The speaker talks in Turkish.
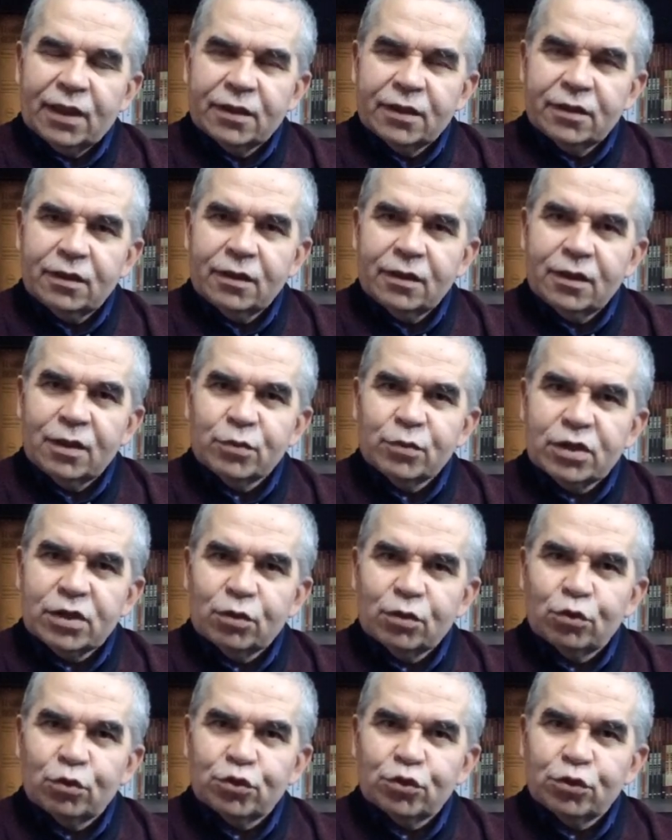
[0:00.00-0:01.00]
kendi
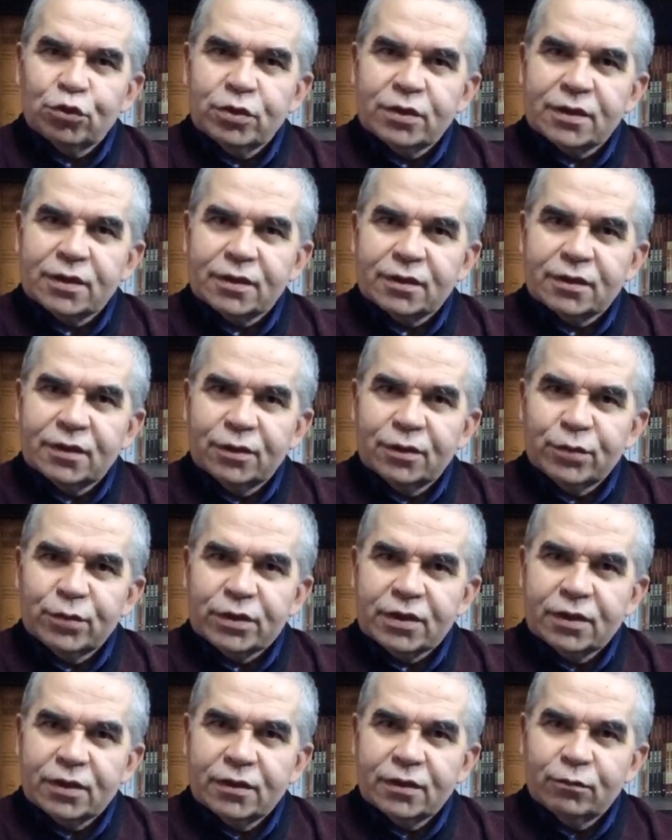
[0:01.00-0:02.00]
ayağımıza kurşun
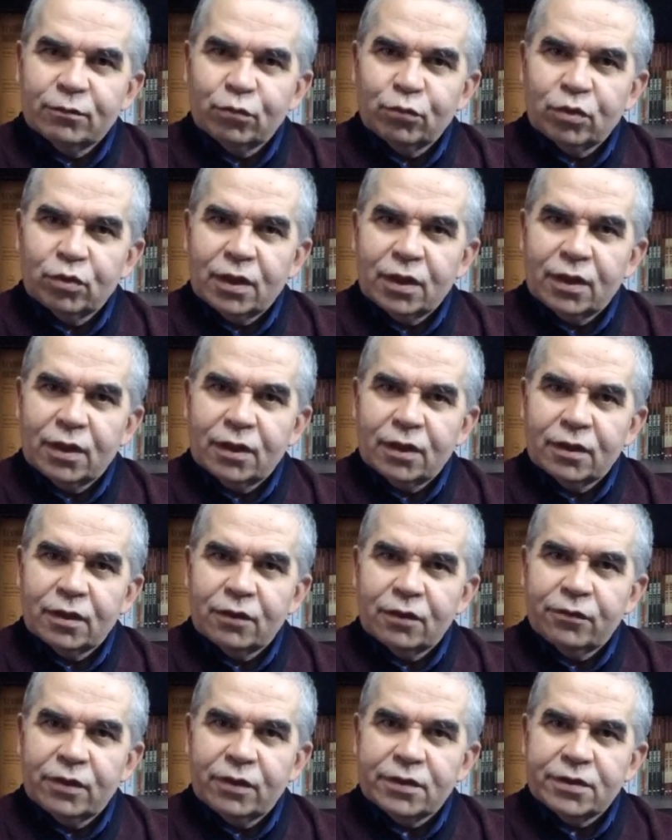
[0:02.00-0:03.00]
sıktığımızın
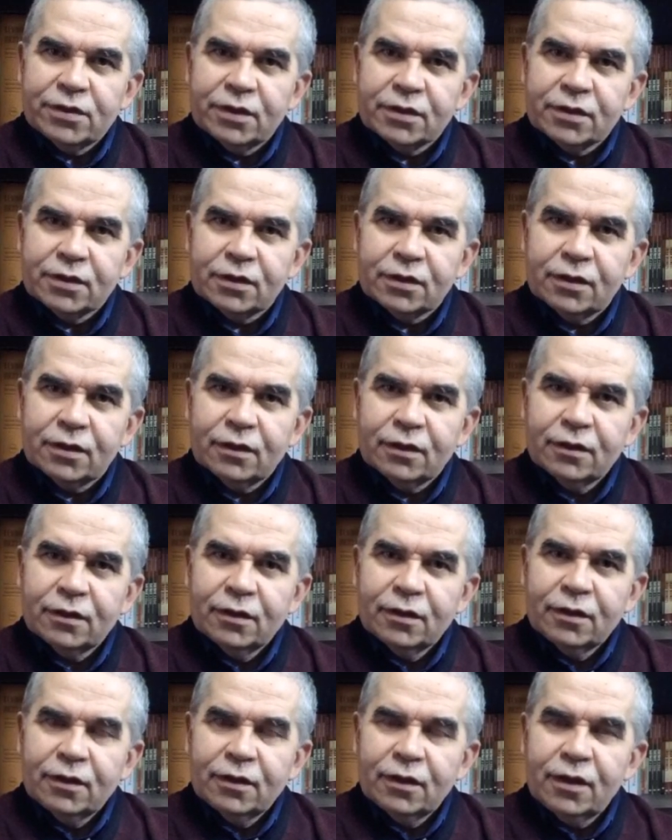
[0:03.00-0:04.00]
KHK faciasıyla
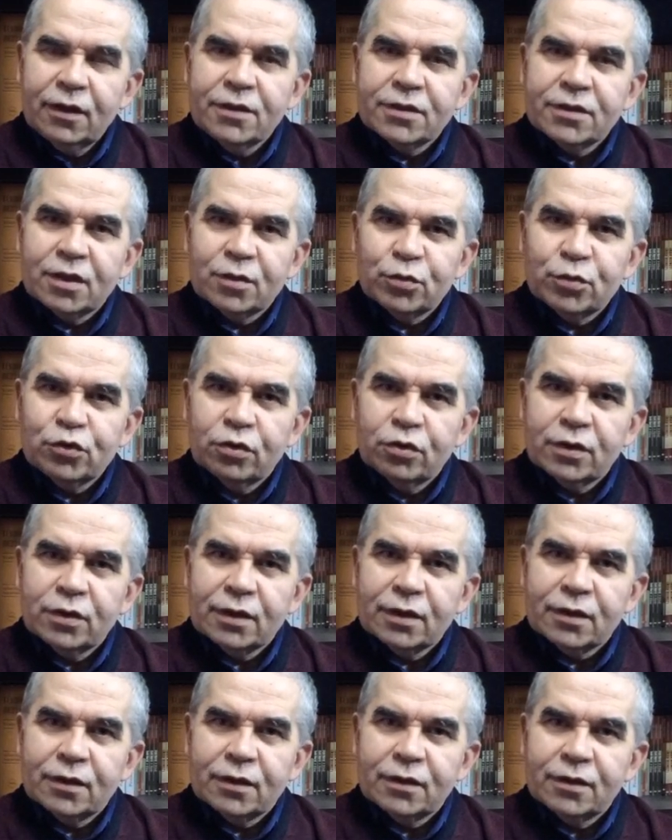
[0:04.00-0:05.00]
en çarpıcı
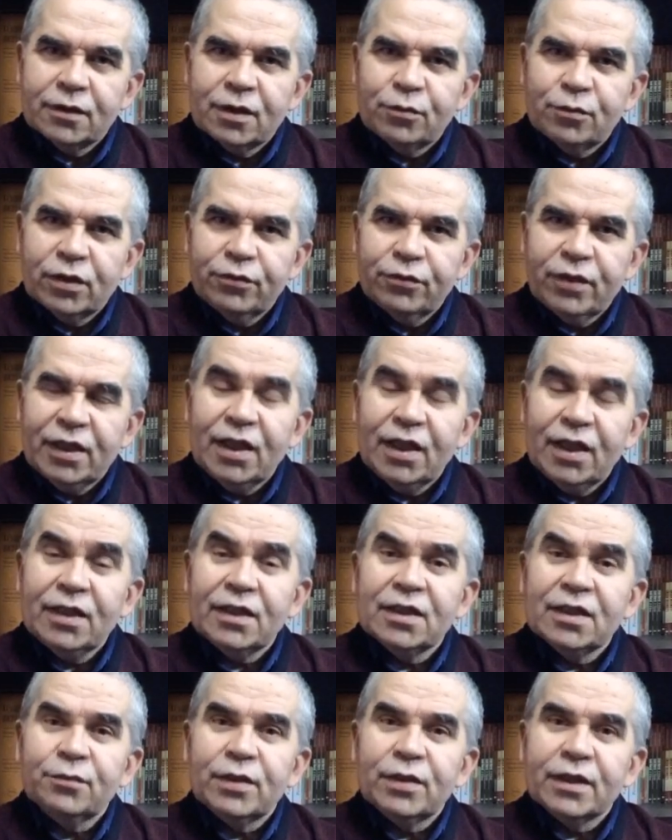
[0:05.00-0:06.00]
örneklerinden biri ve
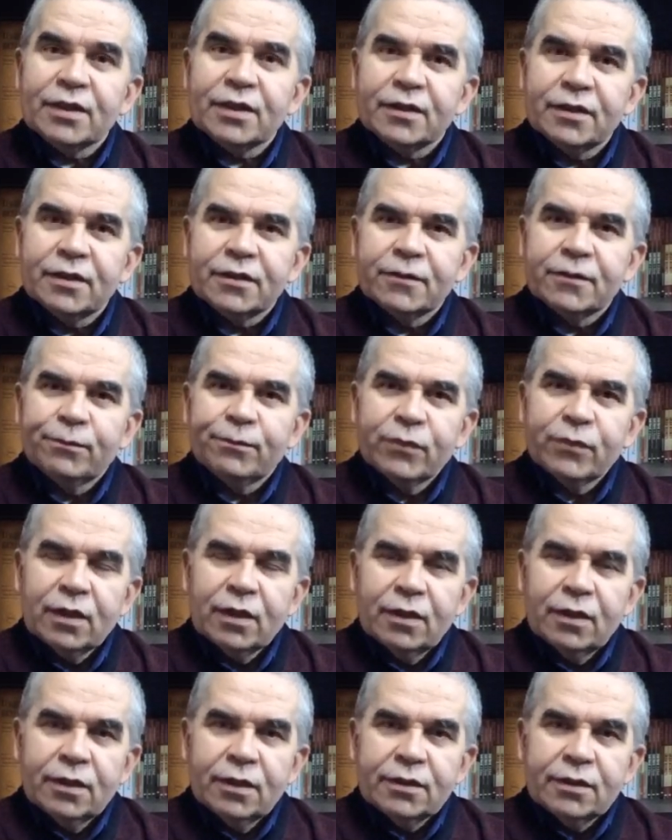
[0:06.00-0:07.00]
en ibretli
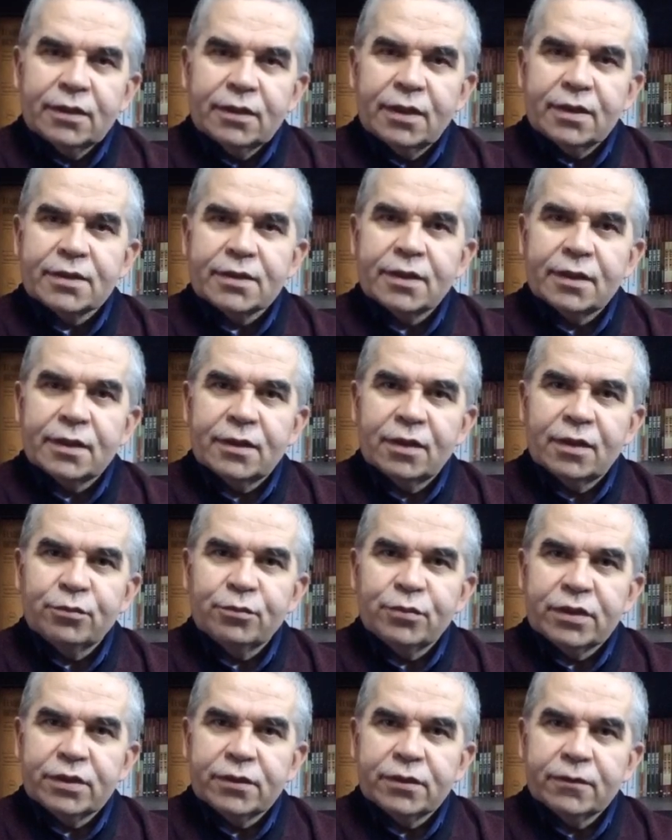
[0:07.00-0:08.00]

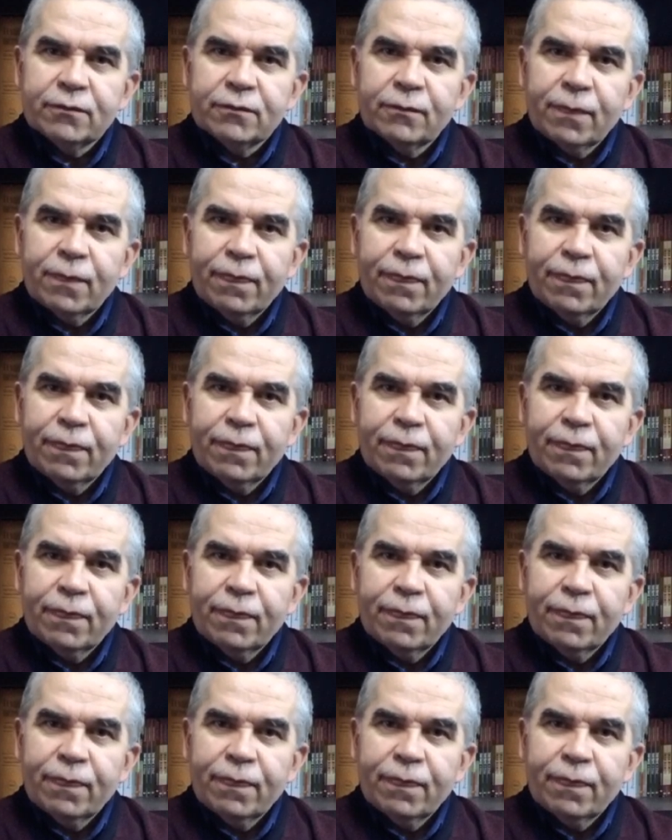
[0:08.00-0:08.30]
derslerden biri.